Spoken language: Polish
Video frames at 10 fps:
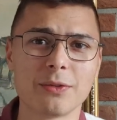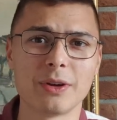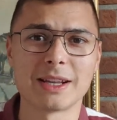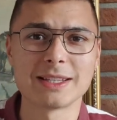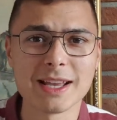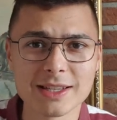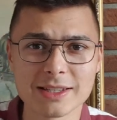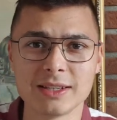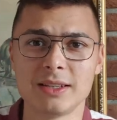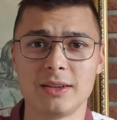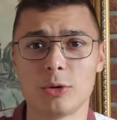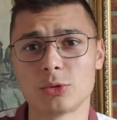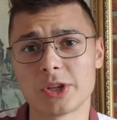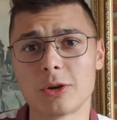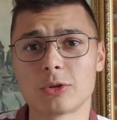recenzji
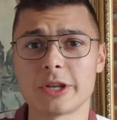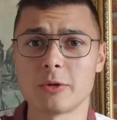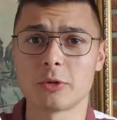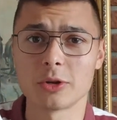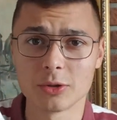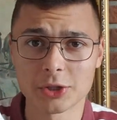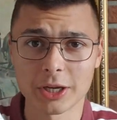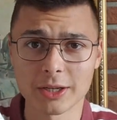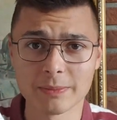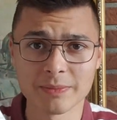różnego rodzaju książek.